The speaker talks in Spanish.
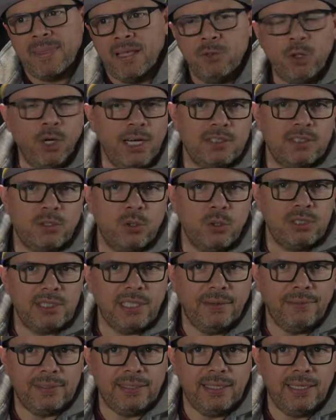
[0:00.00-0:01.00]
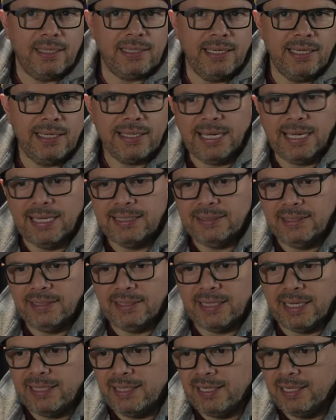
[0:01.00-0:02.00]
no les gusta, ¿verdad? Que les
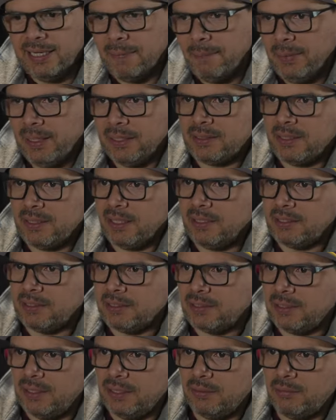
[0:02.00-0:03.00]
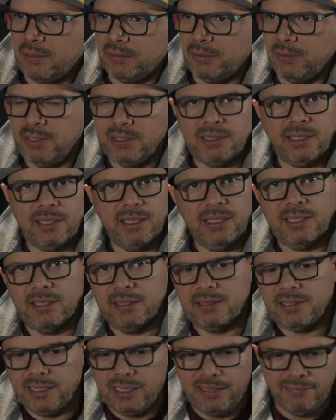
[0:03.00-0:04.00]
canten ahí en las mesas eh, cuando
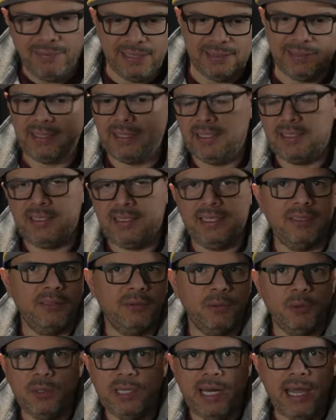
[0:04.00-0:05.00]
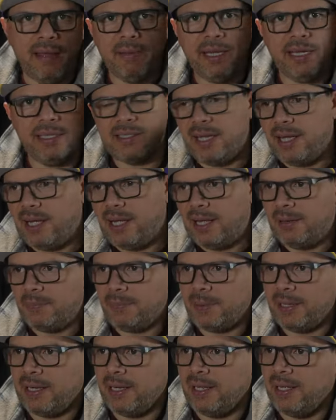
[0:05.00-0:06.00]
dicen, se levantan y dicen, una mesa
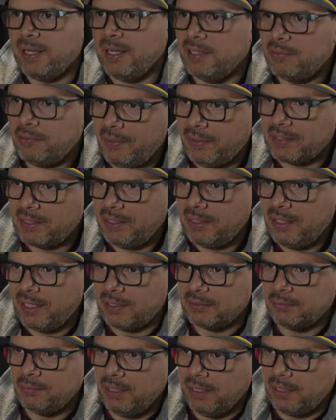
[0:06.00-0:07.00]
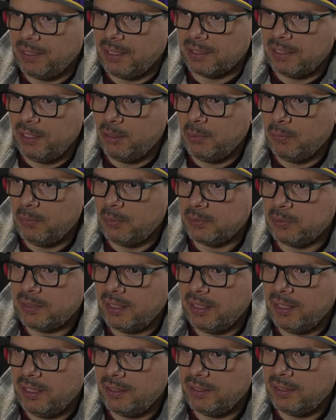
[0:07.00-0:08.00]
para nuevas ideas. Miren, aquí les voy a
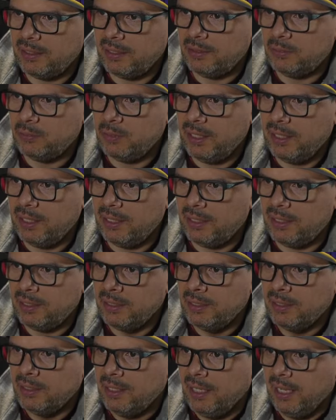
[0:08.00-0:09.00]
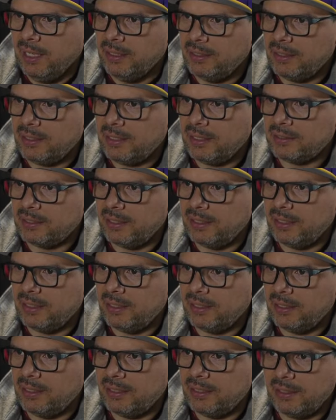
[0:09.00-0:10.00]
mostrar eh, una, alguien que
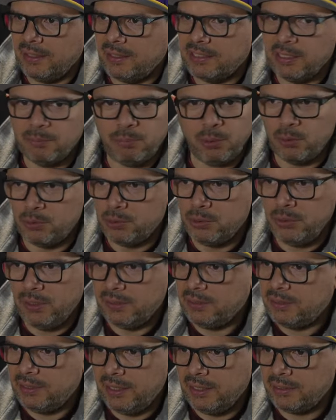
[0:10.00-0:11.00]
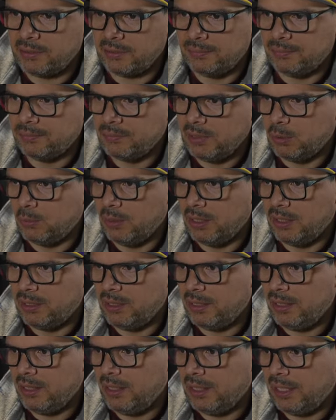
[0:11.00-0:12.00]
se, pronunció ante eso. Y como les
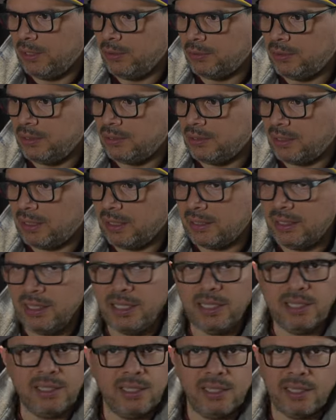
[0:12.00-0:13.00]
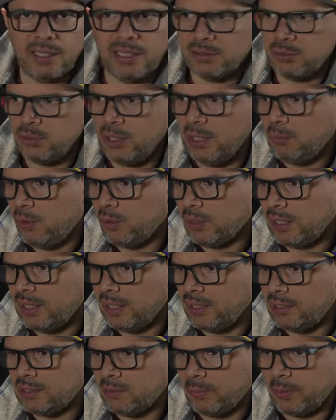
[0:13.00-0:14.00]
dije, ellos dicen, ¿qué quieren? ¿Que reaccionemos o
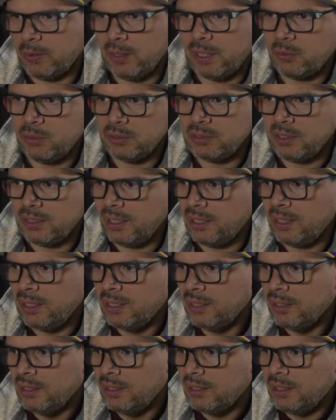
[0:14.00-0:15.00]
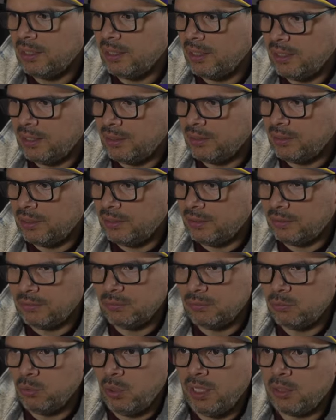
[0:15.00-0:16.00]
qué? Dice, pero la cosa es que eh,
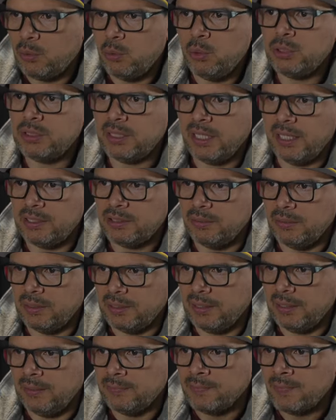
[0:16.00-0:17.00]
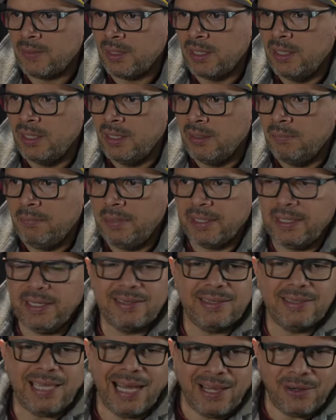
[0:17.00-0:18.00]
no les gusta eso, ¿verdad? Me
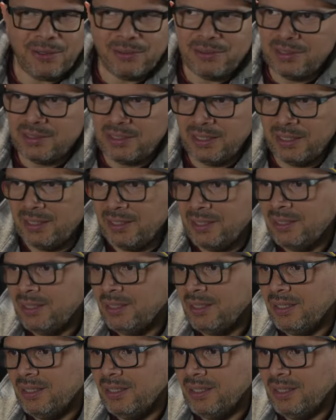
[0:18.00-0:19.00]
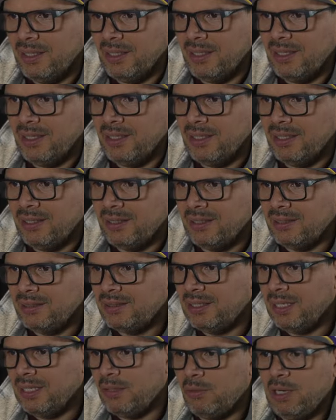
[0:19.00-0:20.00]
gritaron, dice,
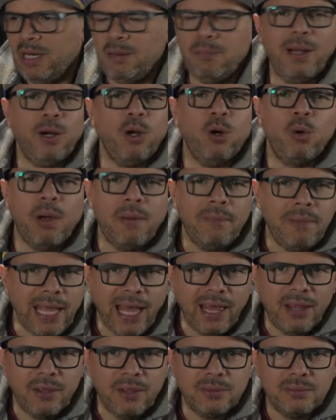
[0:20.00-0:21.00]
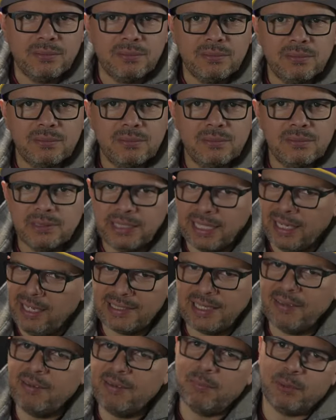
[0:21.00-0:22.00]
devuelva lo hueveado.
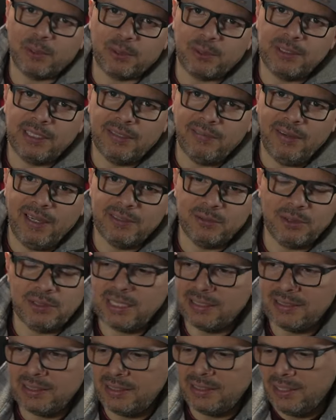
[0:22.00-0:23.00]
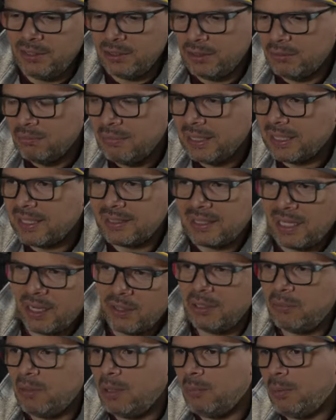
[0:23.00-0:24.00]
Ya saben por dónde va. Entonces así dijo, me
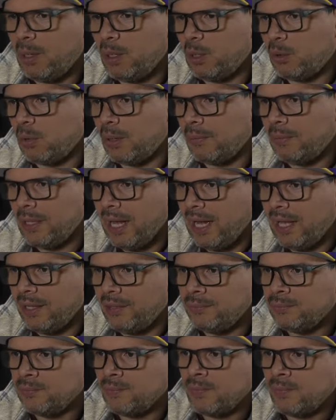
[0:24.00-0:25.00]
gritaron, devuélvalo lo hueveado.